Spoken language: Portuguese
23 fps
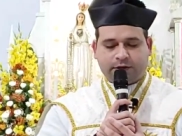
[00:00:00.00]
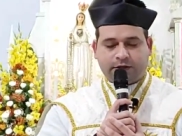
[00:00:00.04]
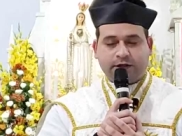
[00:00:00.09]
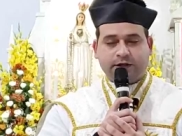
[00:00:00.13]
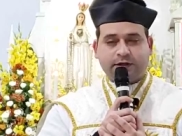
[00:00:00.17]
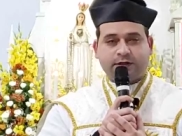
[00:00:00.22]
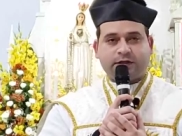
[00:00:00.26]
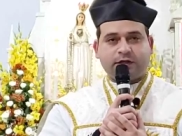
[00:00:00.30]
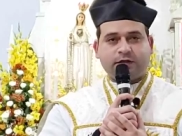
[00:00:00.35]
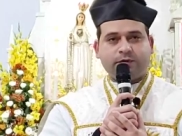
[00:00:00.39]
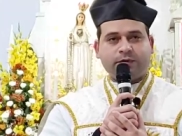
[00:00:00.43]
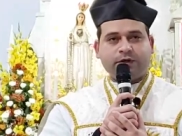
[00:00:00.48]

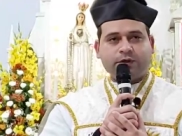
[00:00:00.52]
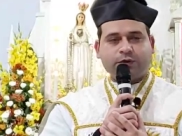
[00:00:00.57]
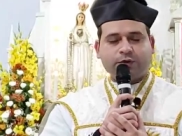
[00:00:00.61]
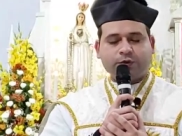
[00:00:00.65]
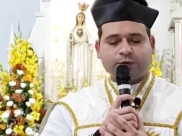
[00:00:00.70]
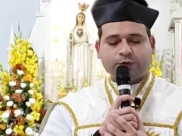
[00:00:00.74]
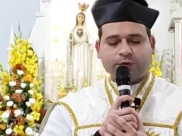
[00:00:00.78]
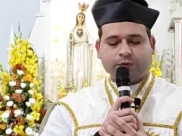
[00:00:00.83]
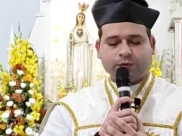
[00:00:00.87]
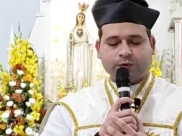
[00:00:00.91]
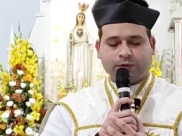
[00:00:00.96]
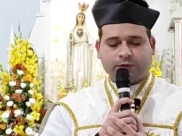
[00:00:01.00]
Dize-me
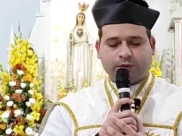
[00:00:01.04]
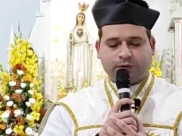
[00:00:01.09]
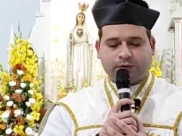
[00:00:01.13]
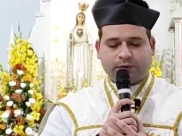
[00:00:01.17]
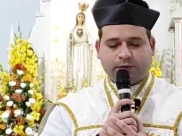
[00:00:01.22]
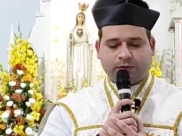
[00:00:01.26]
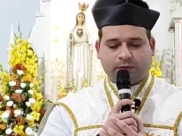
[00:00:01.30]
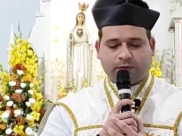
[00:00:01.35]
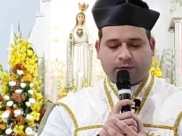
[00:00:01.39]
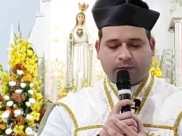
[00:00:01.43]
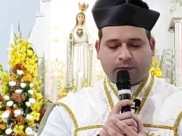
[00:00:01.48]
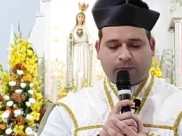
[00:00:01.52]
tu,
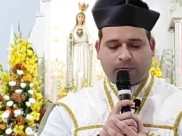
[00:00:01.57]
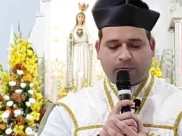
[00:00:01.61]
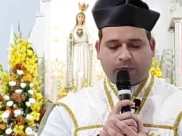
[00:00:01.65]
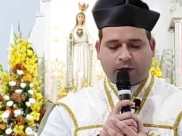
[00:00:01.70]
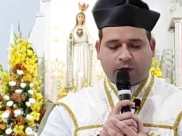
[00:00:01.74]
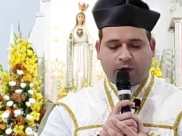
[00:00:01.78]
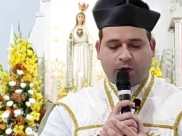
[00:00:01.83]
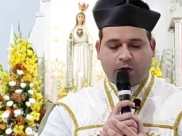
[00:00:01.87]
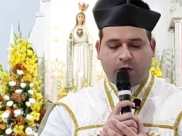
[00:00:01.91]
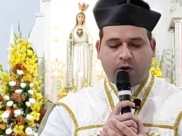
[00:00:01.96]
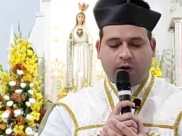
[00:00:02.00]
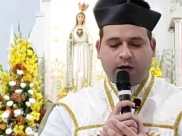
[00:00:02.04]

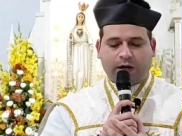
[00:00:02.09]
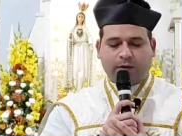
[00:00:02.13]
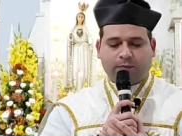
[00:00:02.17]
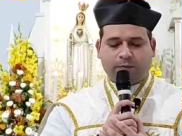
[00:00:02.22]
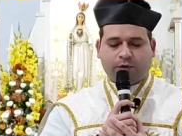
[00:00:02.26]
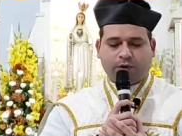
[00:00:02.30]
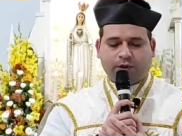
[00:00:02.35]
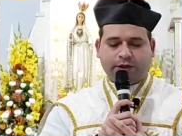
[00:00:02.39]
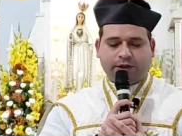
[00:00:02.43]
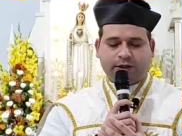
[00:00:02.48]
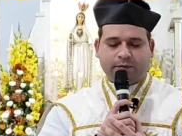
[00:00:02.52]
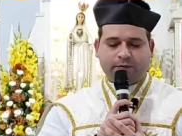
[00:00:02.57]
ó
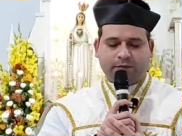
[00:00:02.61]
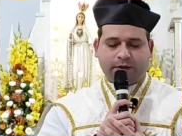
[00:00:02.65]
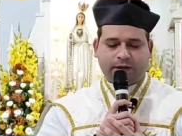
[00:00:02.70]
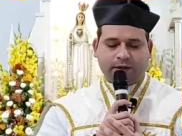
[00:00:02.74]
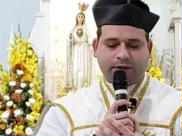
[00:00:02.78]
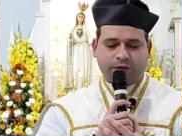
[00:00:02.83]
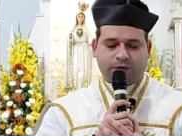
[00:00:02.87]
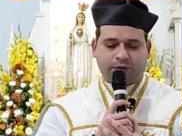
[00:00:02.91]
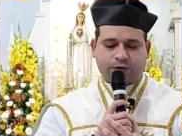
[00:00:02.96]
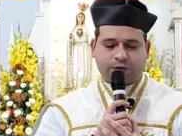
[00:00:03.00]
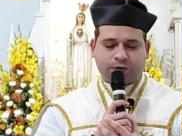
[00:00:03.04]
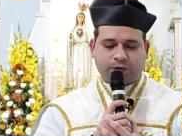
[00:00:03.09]
amor
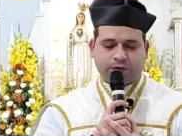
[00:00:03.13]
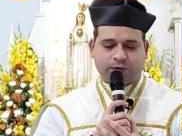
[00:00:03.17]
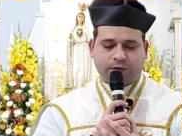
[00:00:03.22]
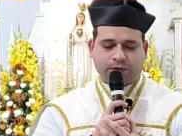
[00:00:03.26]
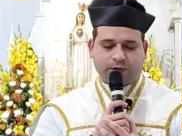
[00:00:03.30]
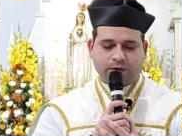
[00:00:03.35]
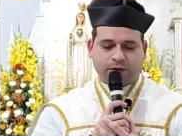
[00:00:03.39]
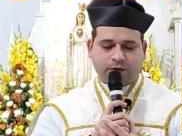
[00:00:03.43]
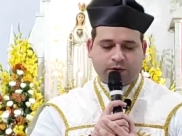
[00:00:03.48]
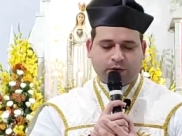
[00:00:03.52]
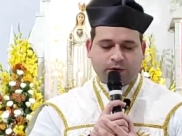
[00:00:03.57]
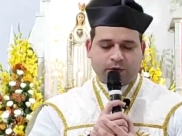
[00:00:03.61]

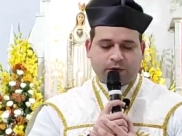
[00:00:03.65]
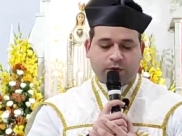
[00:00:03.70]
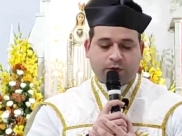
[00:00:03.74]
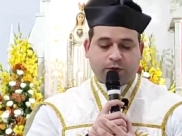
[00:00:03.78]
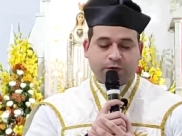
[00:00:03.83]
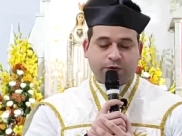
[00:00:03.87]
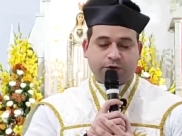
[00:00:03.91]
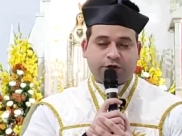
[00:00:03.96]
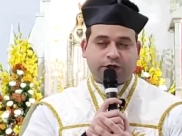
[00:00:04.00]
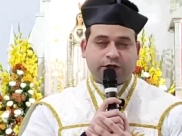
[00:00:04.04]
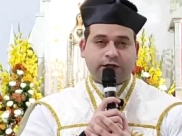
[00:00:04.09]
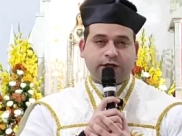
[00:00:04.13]
imenso,
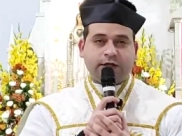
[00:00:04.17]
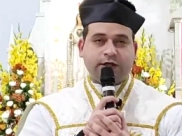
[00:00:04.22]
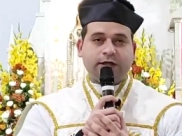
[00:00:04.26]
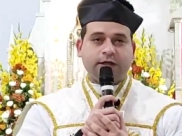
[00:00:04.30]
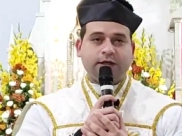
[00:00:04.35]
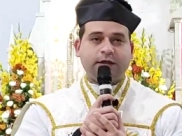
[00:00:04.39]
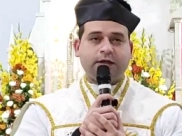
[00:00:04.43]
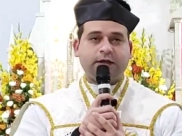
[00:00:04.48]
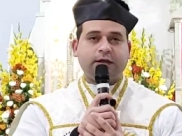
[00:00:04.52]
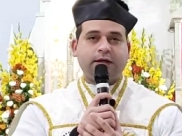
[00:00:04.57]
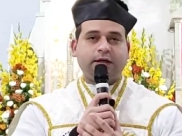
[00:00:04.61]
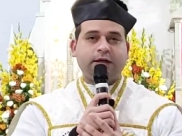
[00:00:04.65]
um
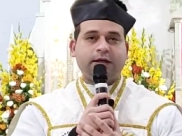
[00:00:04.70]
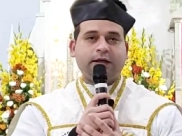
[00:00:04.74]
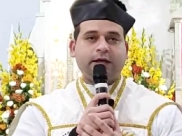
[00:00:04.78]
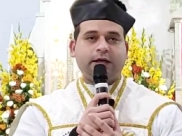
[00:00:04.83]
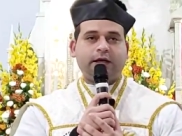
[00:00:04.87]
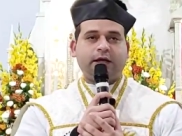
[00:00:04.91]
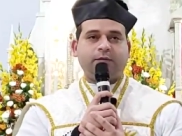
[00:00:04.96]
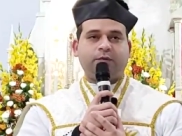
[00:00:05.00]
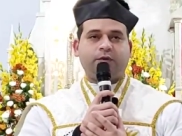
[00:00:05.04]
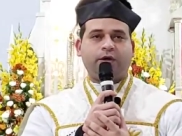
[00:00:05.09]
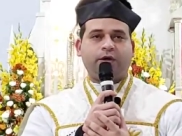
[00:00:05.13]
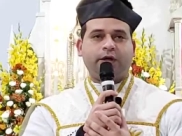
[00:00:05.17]
dia
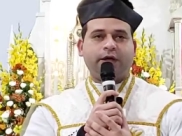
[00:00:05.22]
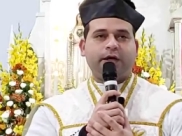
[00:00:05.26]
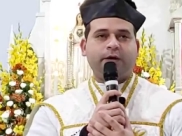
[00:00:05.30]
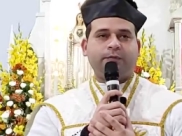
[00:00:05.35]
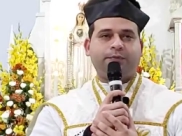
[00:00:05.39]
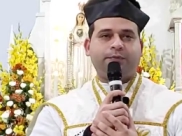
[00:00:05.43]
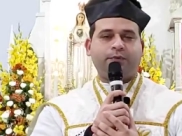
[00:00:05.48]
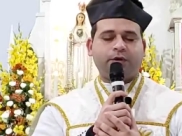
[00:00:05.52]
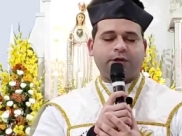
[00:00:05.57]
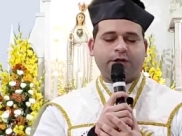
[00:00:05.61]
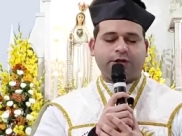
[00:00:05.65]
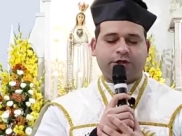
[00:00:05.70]
em
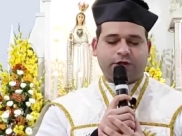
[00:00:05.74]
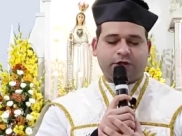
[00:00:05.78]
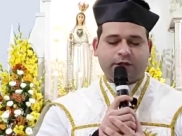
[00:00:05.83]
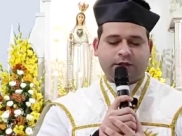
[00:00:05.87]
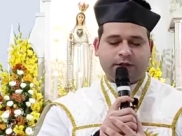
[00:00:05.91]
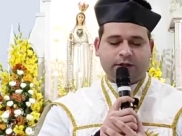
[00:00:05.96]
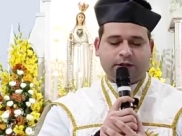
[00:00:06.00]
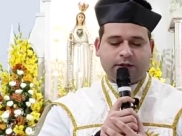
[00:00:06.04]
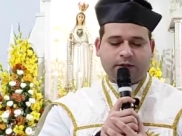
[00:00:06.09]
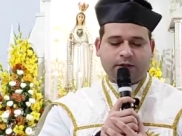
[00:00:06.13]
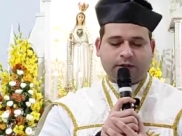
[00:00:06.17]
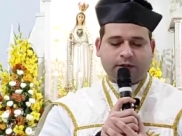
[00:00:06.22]
morrer por
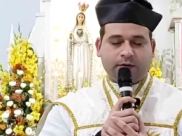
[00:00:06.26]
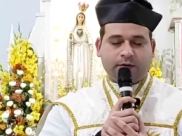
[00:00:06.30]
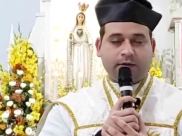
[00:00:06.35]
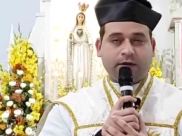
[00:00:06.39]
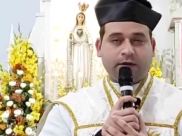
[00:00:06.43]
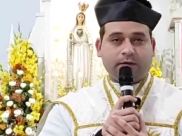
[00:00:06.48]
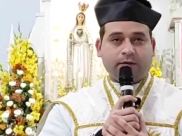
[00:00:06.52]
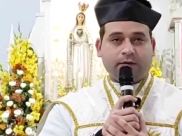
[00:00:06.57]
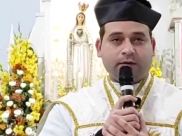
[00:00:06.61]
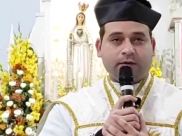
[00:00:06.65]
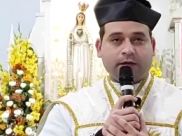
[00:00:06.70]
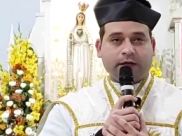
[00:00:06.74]
ti
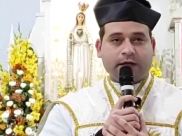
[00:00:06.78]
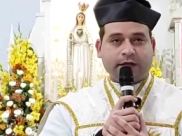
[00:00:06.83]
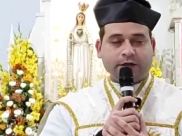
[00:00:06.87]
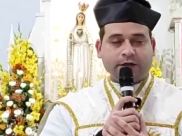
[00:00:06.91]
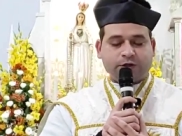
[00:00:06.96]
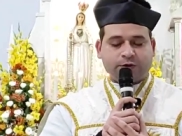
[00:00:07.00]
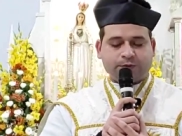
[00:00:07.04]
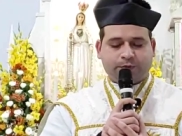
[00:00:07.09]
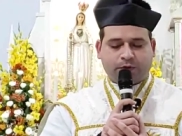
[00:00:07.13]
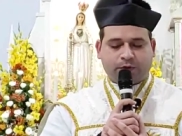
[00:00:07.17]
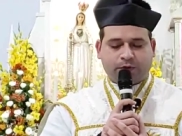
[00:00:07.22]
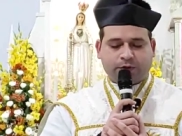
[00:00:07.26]

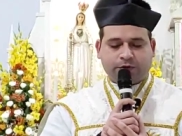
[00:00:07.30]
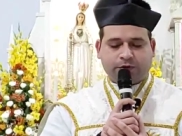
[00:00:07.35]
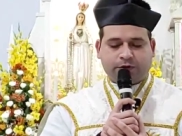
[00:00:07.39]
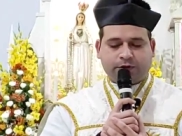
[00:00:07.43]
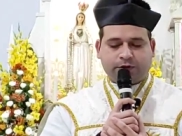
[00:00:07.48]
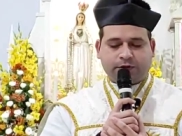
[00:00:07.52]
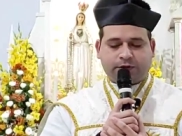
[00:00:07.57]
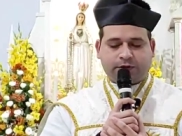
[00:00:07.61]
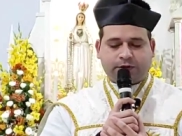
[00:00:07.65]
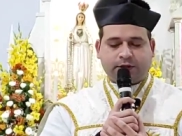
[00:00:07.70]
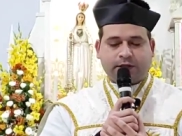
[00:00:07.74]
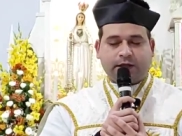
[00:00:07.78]

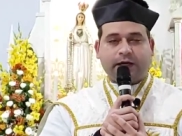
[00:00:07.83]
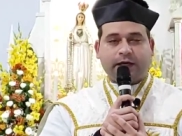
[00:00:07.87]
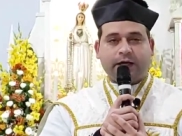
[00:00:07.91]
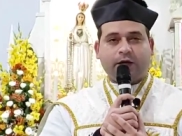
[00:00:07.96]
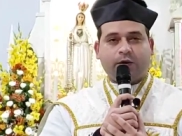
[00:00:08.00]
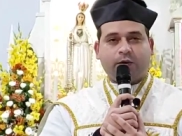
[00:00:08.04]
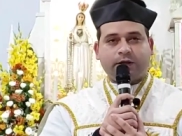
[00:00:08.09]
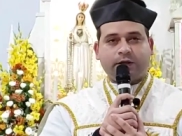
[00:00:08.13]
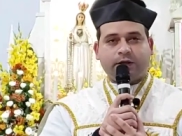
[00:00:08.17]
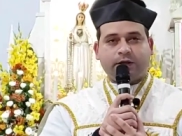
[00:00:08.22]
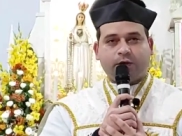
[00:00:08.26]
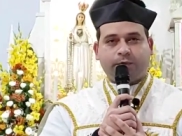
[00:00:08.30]
respondes:
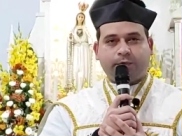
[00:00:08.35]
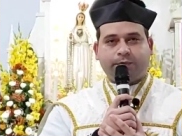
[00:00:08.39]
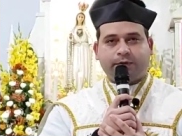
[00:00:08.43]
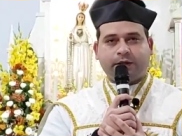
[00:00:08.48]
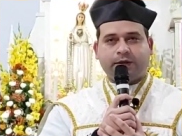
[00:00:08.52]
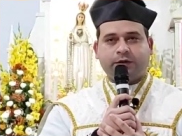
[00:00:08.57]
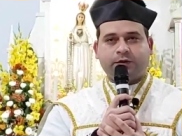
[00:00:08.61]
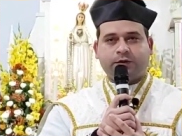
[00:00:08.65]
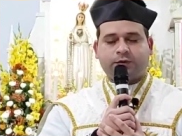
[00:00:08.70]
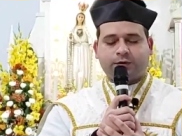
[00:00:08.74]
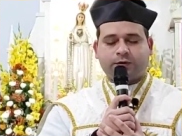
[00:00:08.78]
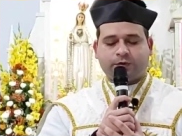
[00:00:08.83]
É o que eu
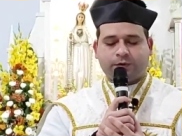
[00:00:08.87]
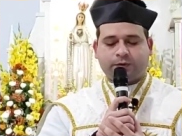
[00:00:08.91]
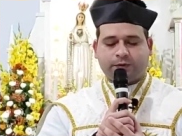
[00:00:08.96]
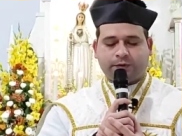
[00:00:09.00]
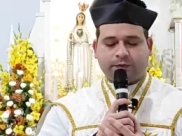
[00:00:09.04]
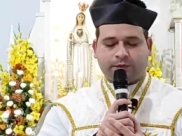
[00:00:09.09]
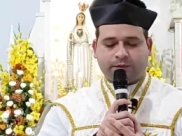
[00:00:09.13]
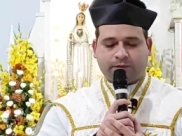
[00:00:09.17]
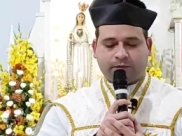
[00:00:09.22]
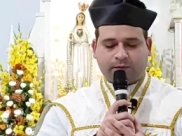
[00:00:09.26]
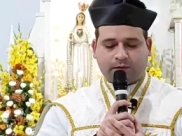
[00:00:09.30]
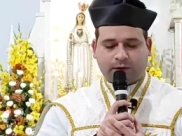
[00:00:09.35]
penso.
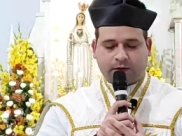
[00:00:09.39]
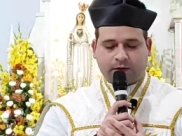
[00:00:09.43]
